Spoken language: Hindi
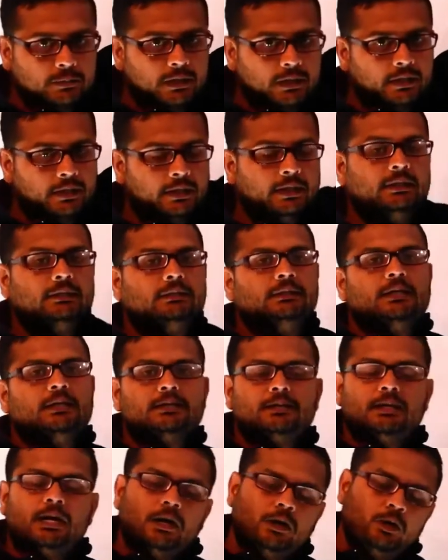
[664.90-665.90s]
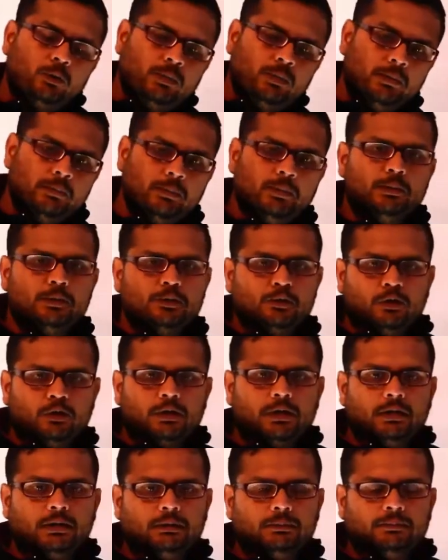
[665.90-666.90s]
बन रही है दस लाख रुपए अभी भी
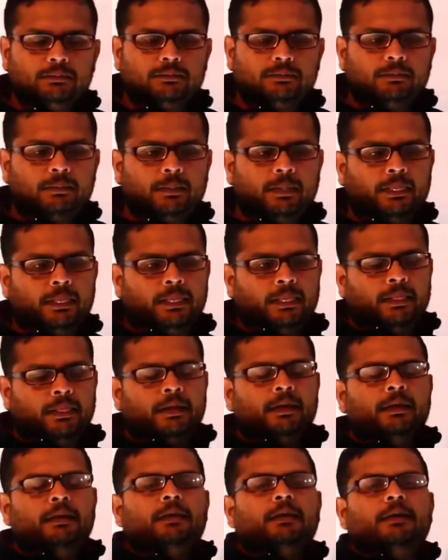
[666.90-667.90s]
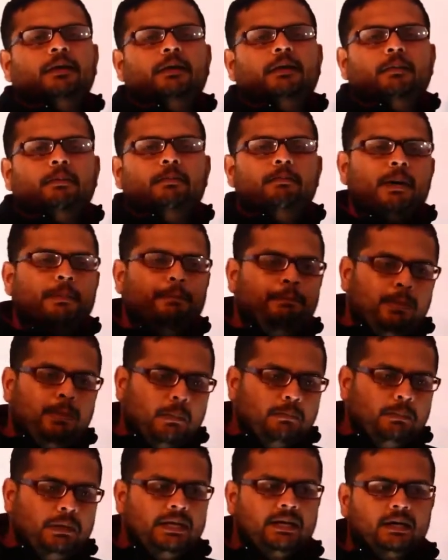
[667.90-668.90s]
शॉर्ट है मैं
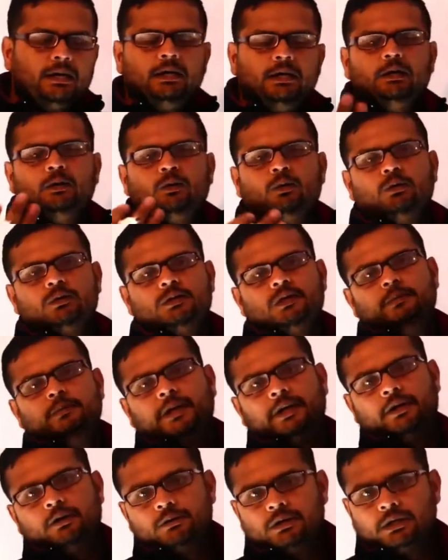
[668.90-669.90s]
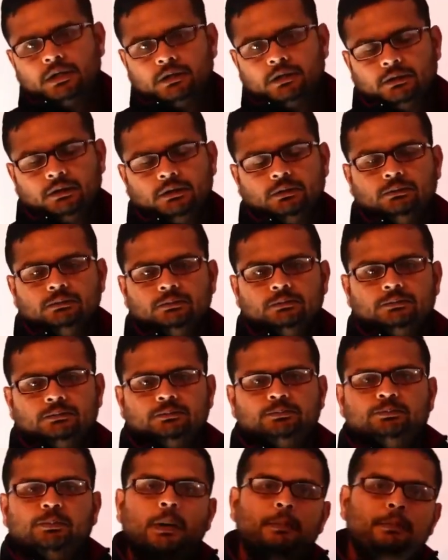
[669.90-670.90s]
पब्लिकली लोगों से मीट आउट करता हूं
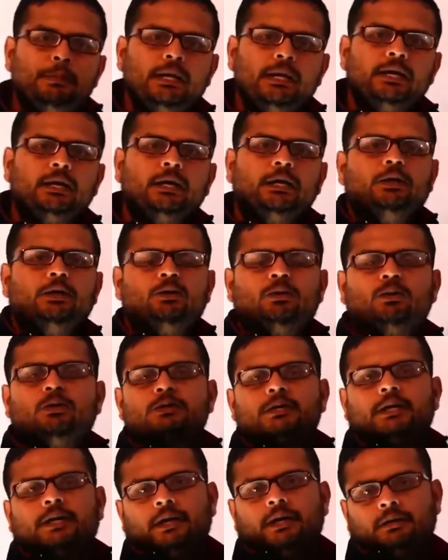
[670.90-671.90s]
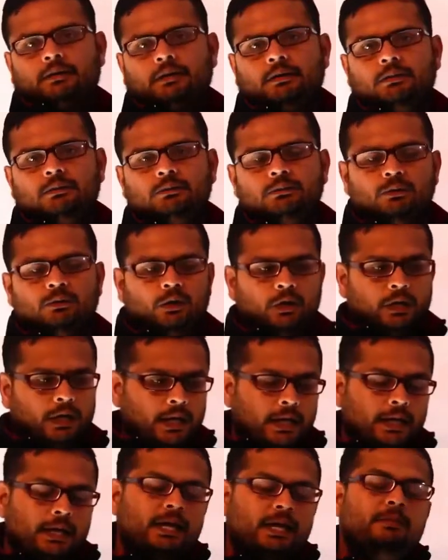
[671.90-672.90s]
पब्लिकली लोगों से कहता हूं
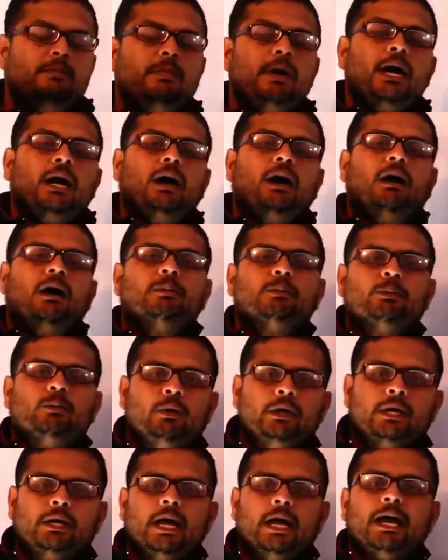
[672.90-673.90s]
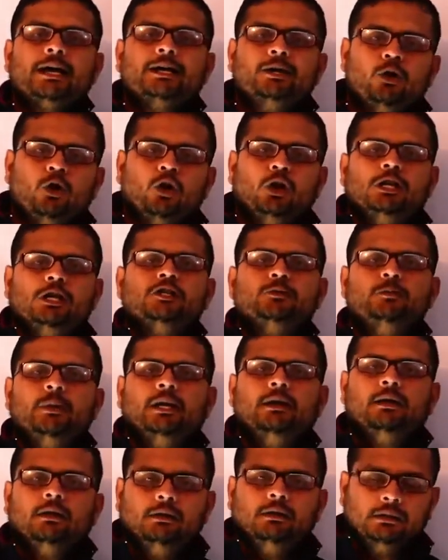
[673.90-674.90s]
कि मैं आपको एक
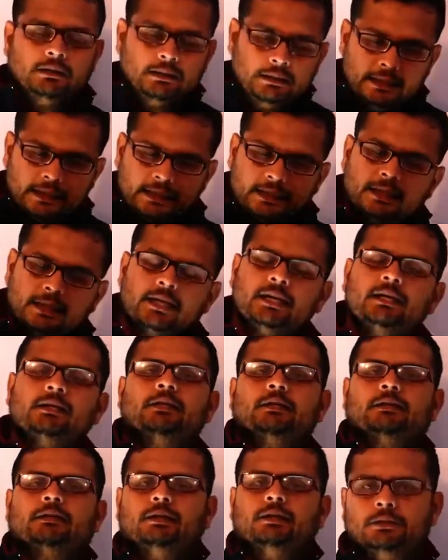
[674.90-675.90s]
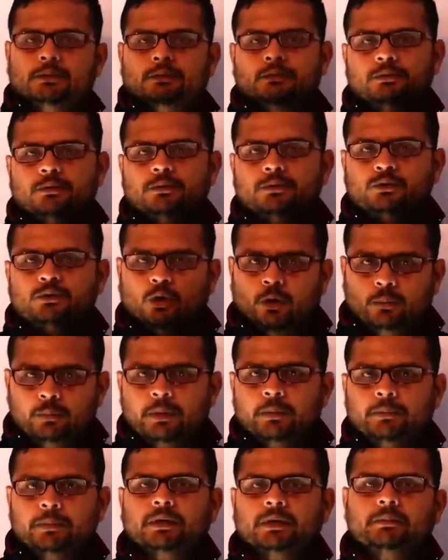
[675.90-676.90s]
एक्नॉलेजमेंट लिख के देता हूं स्टॉम
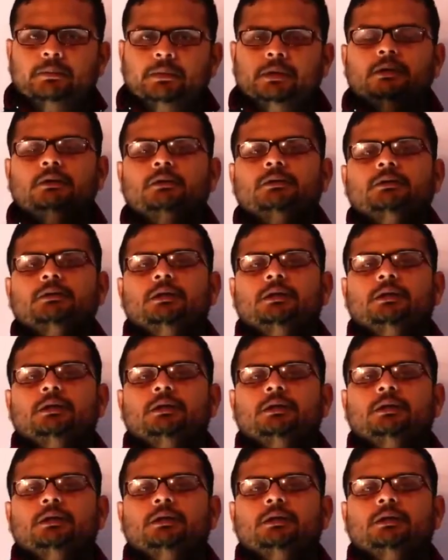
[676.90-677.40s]
पेपर पर